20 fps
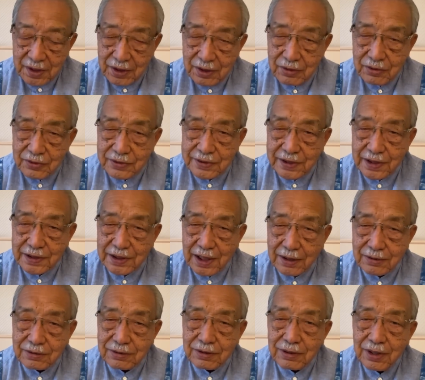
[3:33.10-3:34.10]
金融政
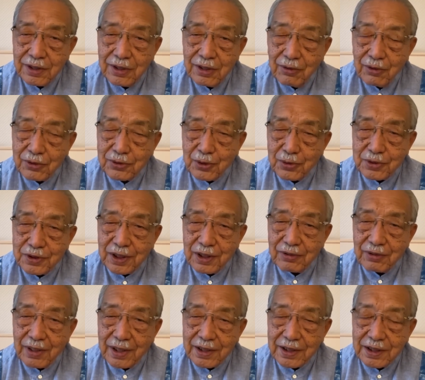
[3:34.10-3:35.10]
策をとって
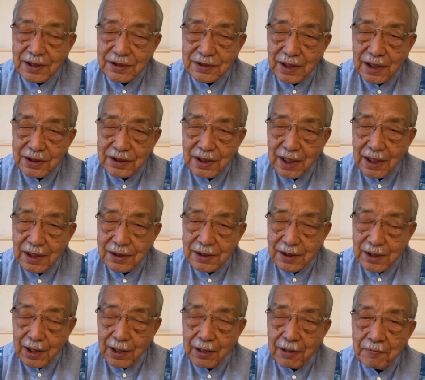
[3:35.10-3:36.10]
るわけですね。した
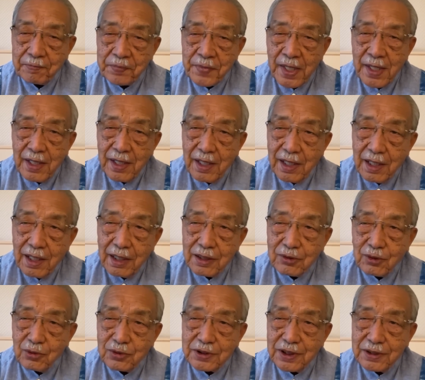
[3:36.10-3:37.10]
がって、
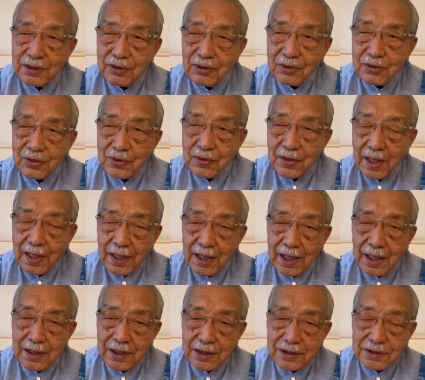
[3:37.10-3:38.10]
えー、当然のことなが
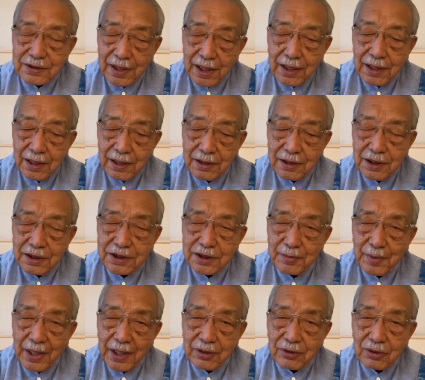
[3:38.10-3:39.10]
らですね、
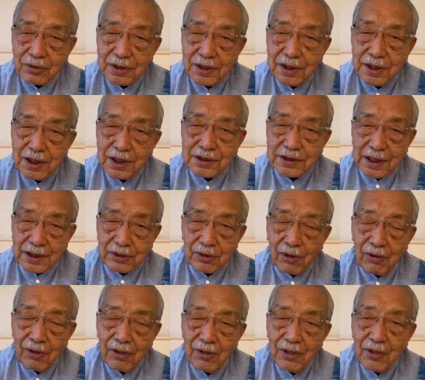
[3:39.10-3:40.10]
日米の金利差
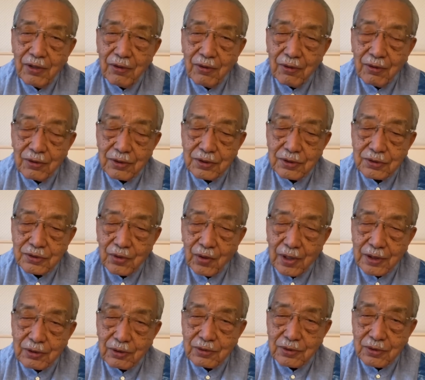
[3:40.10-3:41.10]
という
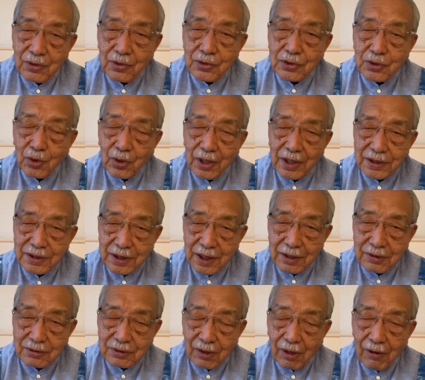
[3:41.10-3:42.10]
のがどんどん広がって
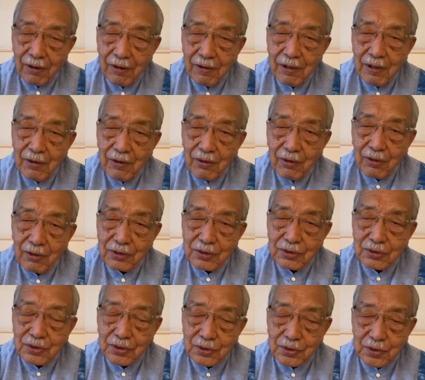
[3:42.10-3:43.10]
いくと
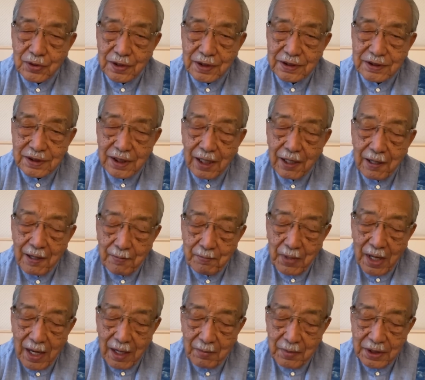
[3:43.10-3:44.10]
いうことですね。
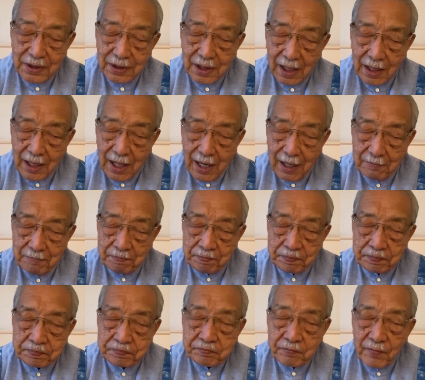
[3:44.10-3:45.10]
まあ、アメリカが、
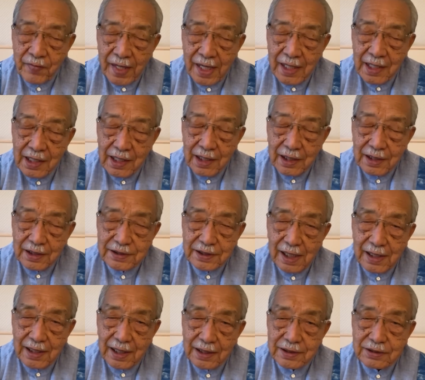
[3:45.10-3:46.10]

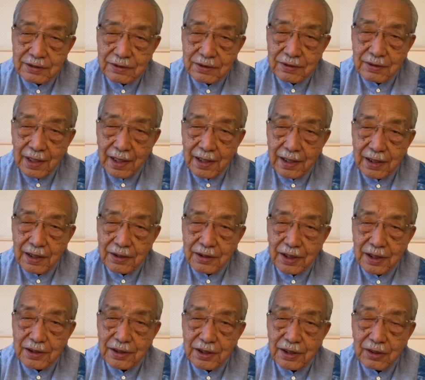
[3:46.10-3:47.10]
3月が
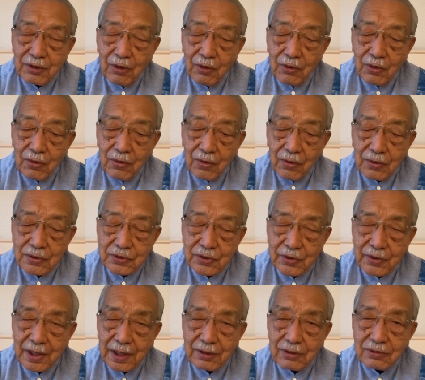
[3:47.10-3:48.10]
0.25、
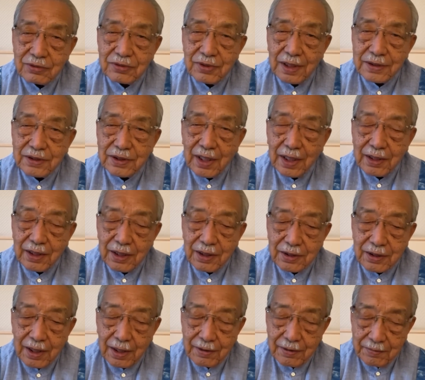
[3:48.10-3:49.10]
それが6月が
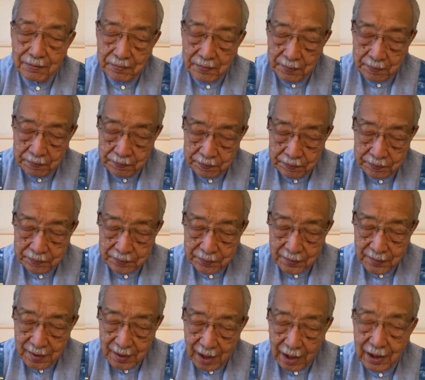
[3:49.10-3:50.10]

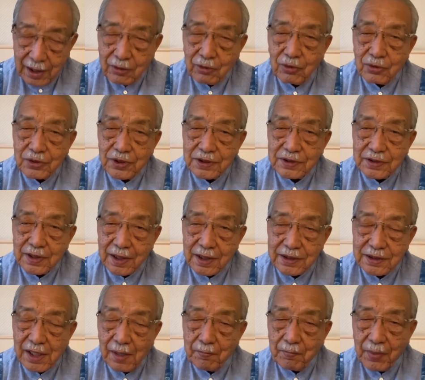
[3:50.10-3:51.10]
0.75ですか
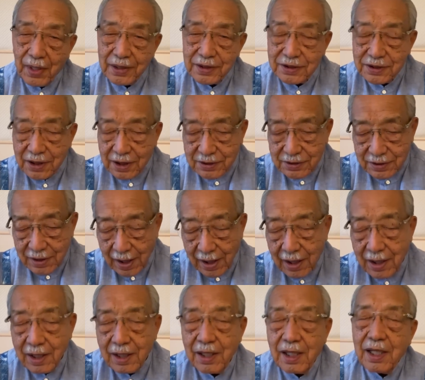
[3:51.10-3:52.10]
ら3倍にです
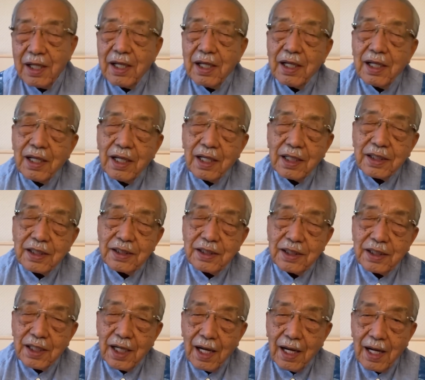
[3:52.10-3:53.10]
ね、えー、
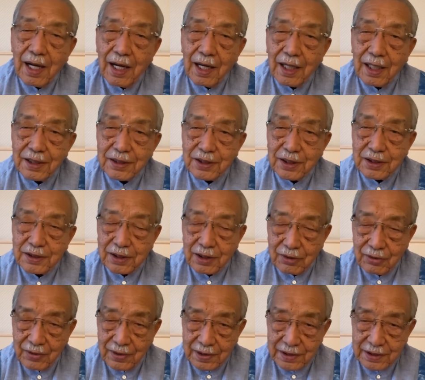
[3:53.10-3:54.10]
金利が上がってきて
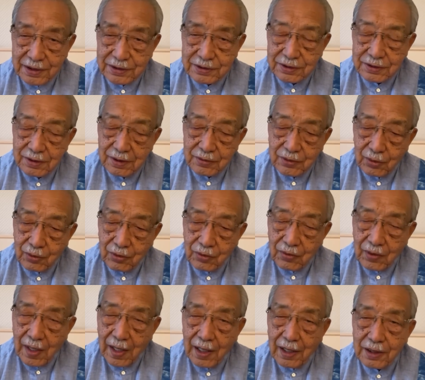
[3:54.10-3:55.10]
るわけです。とこ
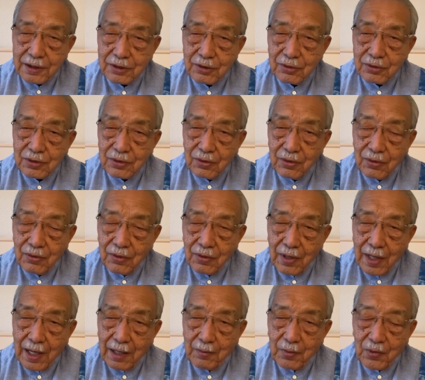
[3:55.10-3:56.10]
ろが、日本の方
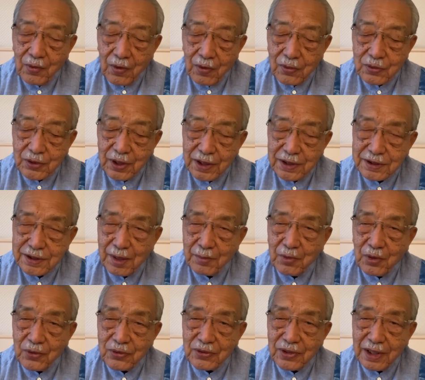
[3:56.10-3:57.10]
はもう固定した
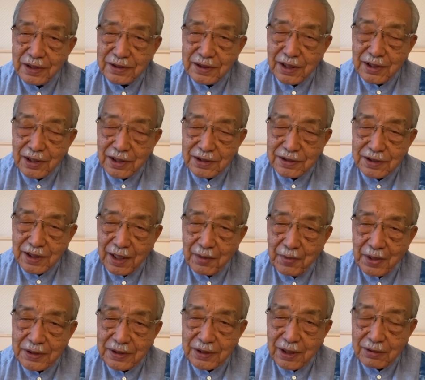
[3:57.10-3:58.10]
も同じでですね、
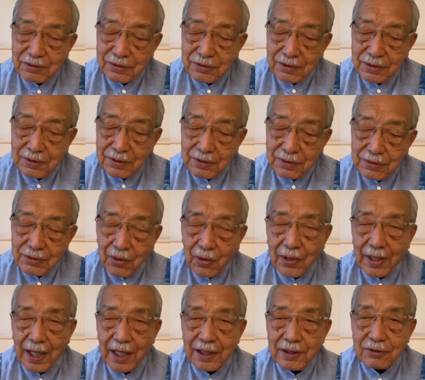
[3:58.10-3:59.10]
全く
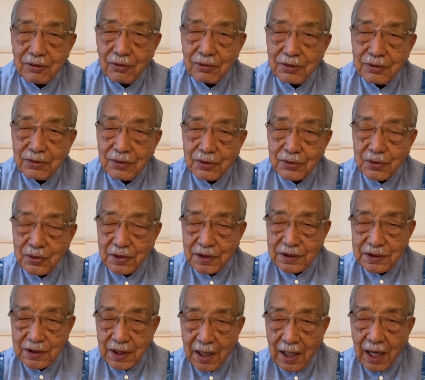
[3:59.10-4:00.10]
動かないということ
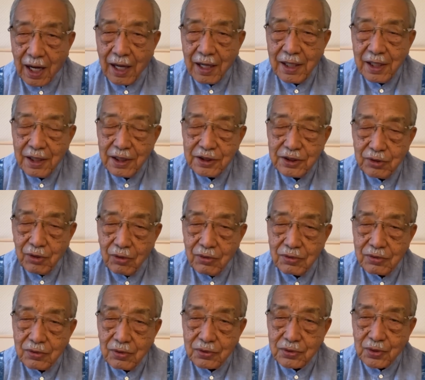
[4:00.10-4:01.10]
ですから、費
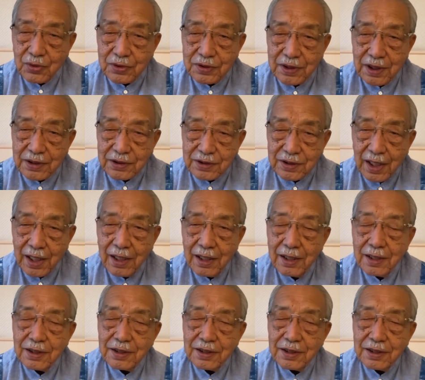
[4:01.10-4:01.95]
用ごとにですね、